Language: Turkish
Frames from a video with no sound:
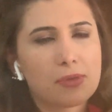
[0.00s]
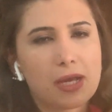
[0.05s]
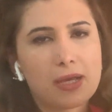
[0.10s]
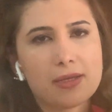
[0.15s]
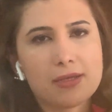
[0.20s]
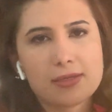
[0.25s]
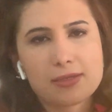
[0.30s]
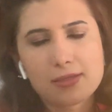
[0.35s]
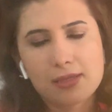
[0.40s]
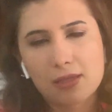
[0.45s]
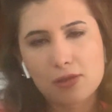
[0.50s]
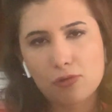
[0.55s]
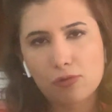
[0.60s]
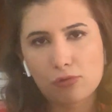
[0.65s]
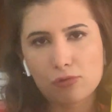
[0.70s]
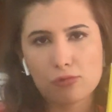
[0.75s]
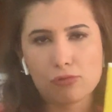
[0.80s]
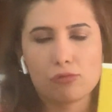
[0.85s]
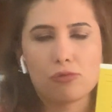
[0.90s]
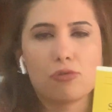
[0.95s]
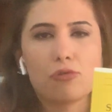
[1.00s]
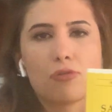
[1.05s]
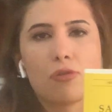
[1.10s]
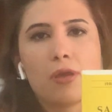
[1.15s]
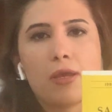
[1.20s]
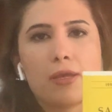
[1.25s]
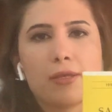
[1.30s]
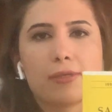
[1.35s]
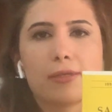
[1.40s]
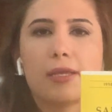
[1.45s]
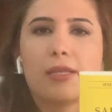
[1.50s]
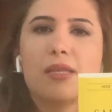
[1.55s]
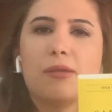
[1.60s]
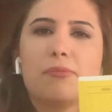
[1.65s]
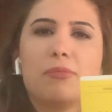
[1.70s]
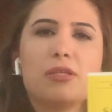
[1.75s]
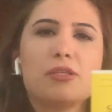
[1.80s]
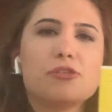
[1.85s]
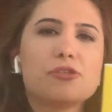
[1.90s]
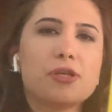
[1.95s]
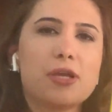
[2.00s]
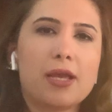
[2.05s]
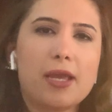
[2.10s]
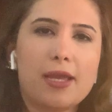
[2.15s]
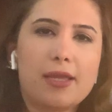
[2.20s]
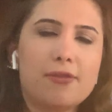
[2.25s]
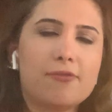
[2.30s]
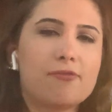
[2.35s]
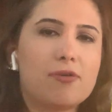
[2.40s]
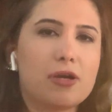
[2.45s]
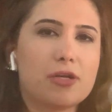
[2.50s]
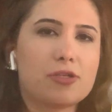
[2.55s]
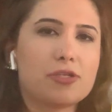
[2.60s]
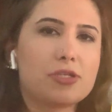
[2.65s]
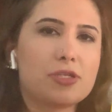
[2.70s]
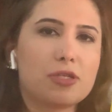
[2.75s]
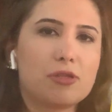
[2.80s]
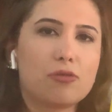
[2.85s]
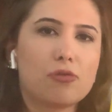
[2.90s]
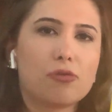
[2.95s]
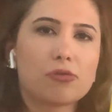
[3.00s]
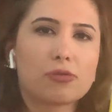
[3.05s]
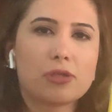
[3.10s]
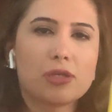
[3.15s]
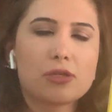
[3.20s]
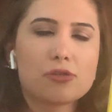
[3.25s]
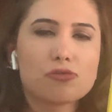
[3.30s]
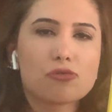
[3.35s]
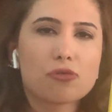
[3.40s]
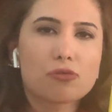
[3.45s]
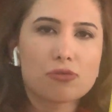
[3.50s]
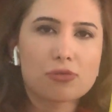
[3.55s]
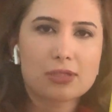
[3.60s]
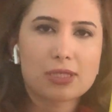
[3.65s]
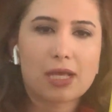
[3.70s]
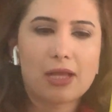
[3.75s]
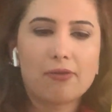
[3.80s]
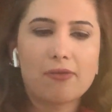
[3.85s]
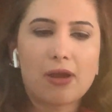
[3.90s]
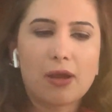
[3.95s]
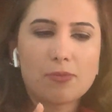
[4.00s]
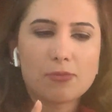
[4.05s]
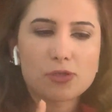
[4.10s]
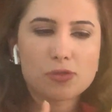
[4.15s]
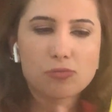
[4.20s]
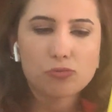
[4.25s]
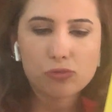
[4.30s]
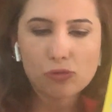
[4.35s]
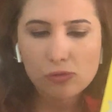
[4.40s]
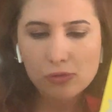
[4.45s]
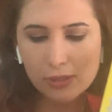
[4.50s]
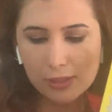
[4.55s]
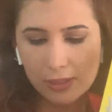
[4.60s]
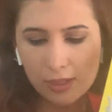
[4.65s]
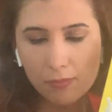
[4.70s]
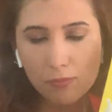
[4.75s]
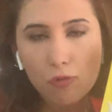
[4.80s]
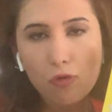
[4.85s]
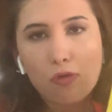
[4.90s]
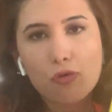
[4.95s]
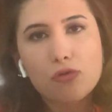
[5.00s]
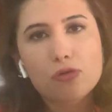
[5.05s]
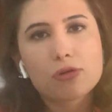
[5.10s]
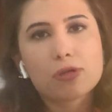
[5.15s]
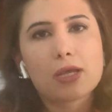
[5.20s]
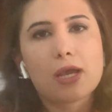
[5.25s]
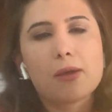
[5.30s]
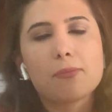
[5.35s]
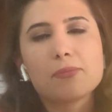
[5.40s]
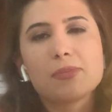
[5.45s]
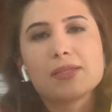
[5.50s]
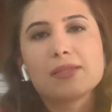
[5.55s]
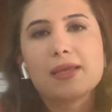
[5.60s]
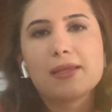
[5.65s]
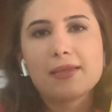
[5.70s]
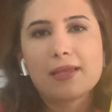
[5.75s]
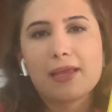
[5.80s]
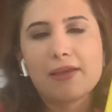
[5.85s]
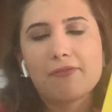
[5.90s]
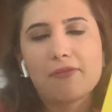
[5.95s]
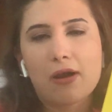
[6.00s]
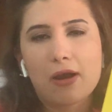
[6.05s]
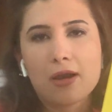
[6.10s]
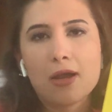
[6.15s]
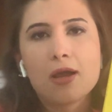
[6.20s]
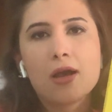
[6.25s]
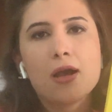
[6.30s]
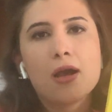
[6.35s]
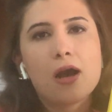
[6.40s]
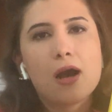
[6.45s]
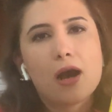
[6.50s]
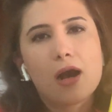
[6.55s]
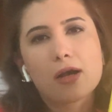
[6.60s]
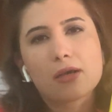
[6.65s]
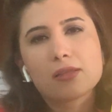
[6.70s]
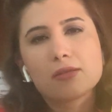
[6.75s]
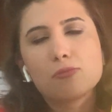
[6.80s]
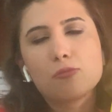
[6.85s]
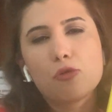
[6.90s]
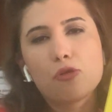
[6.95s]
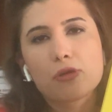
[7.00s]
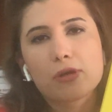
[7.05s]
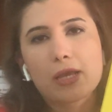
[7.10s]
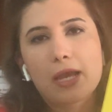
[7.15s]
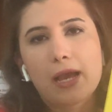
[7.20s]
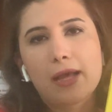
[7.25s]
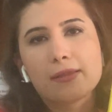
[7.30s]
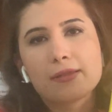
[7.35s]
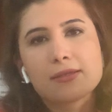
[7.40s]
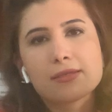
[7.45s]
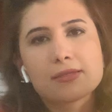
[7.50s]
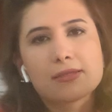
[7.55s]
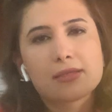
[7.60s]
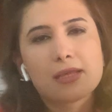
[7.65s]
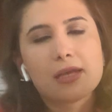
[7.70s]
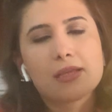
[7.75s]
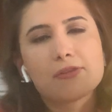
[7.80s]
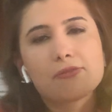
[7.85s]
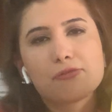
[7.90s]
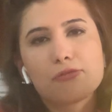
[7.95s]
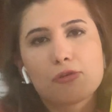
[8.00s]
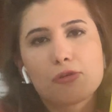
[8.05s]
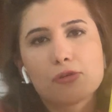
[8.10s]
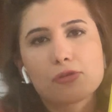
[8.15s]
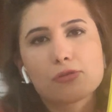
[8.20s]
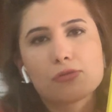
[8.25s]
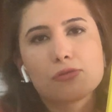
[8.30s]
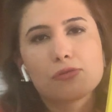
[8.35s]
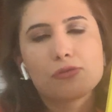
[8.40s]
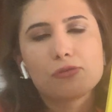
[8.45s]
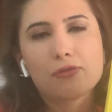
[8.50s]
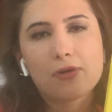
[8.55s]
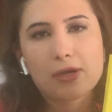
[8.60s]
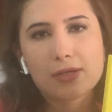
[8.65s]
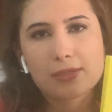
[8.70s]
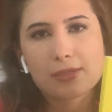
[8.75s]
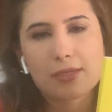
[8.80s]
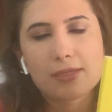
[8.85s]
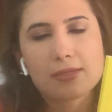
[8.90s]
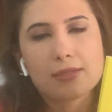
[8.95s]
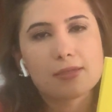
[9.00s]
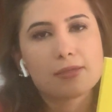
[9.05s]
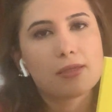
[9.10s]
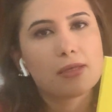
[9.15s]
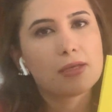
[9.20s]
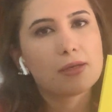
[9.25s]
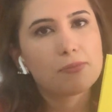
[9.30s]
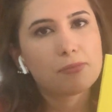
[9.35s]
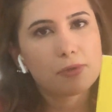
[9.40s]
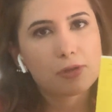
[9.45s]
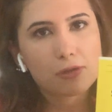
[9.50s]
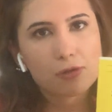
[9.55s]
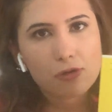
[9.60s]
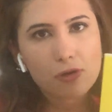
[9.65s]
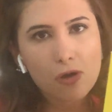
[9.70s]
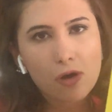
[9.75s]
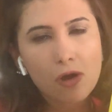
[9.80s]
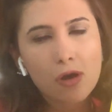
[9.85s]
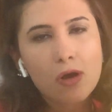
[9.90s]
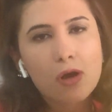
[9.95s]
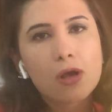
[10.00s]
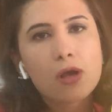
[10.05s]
Yani insanoğlunun gelebileceği en vahşi noktayı çok güzel vermiş. Bu kitabı okurken bir deney var. Aklıma o geldi. Stanford Üniversitesi'nde yapılıyor.